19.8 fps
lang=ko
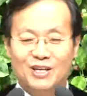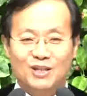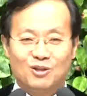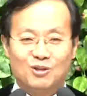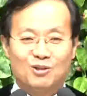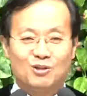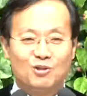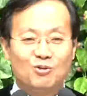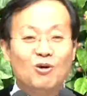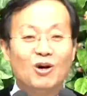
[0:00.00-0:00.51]
또
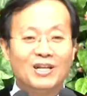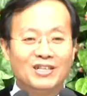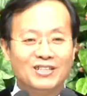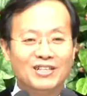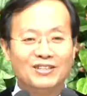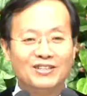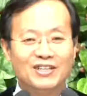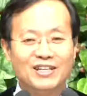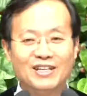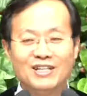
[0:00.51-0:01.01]
1년
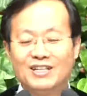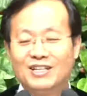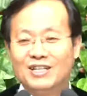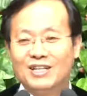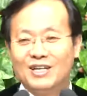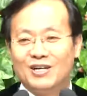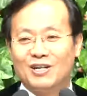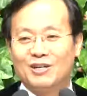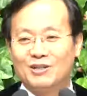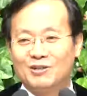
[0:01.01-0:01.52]
내내 또 우리
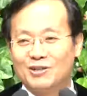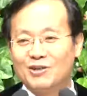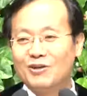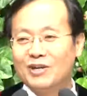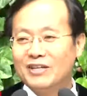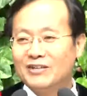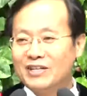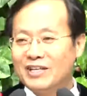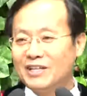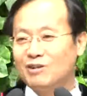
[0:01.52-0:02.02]
성가대
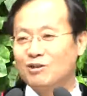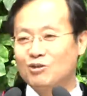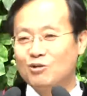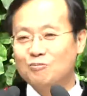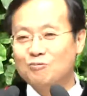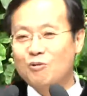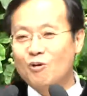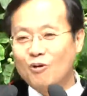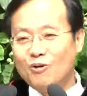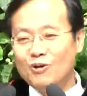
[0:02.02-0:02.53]
또
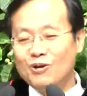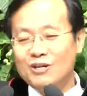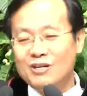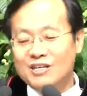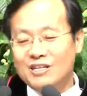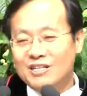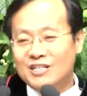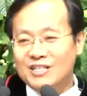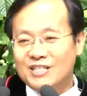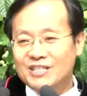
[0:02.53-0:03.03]
수고할
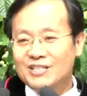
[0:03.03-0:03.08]
텐데